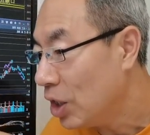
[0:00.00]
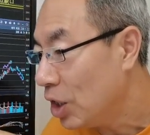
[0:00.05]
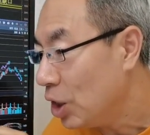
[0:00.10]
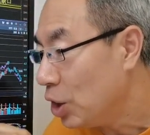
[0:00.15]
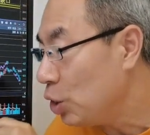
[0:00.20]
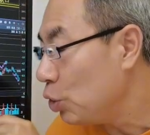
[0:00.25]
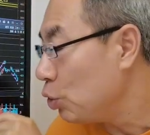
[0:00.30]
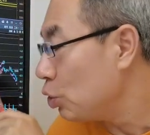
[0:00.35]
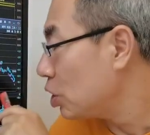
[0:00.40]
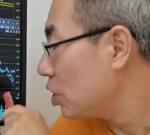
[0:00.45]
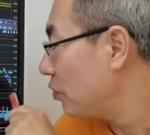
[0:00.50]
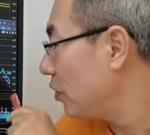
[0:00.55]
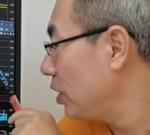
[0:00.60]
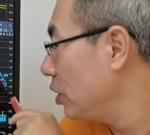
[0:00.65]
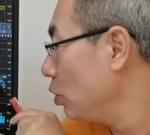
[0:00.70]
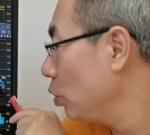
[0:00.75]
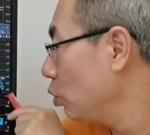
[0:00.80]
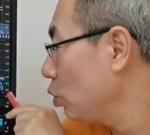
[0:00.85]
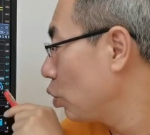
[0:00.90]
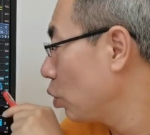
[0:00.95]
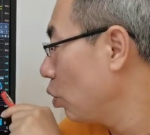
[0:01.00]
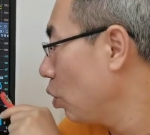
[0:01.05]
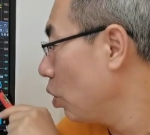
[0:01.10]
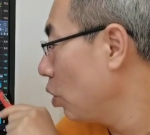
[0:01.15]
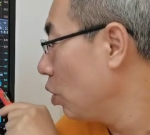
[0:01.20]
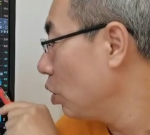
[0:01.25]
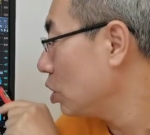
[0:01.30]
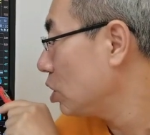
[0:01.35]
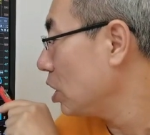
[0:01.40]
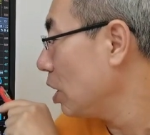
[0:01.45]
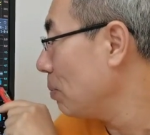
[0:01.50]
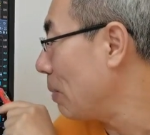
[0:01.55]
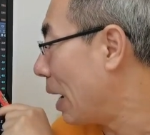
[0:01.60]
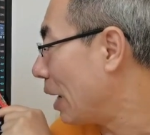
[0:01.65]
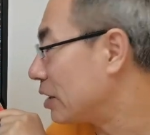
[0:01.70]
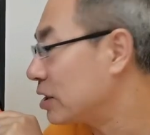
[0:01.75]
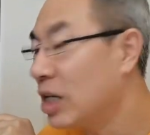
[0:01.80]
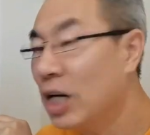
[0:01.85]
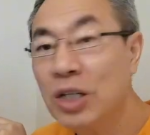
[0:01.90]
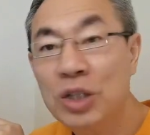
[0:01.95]
六十分钟图，这
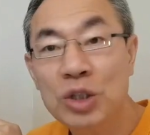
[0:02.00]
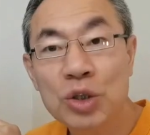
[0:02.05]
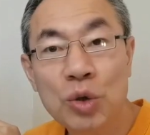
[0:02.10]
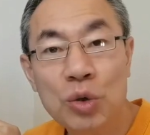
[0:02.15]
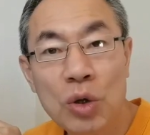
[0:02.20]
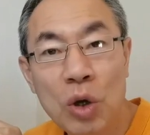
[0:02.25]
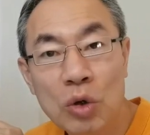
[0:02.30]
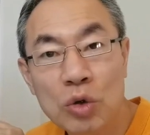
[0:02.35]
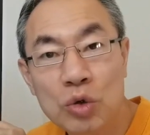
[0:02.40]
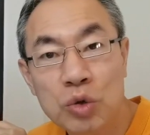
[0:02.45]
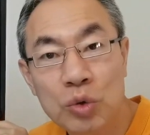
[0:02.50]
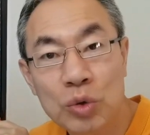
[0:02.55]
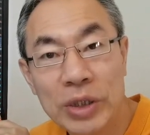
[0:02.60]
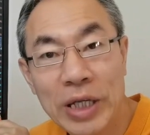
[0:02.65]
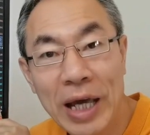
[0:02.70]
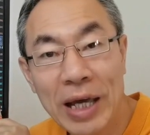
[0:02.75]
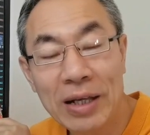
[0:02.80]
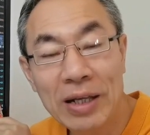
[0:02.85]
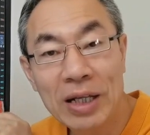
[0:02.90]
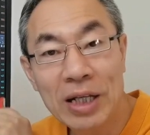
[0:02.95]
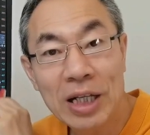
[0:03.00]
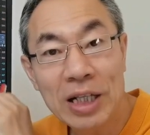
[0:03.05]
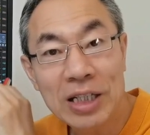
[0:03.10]
马上又要出现。